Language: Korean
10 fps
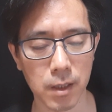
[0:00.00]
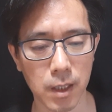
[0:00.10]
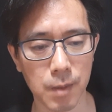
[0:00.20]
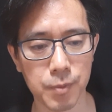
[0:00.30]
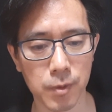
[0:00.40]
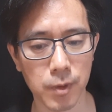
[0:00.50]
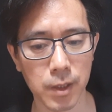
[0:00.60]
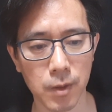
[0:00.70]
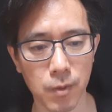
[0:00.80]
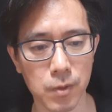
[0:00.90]

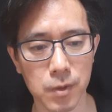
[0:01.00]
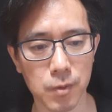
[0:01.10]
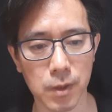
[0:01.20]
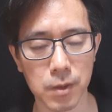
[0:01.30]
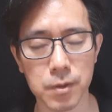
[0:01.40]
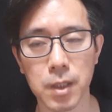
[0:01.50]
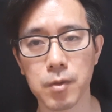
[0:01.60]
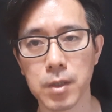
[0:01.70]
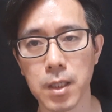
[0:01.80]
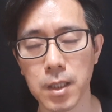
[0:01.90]
앞으로의 5년 동안
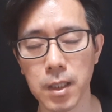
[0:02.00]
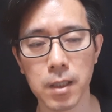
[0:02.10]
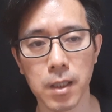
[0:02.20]
연착륙이 될까?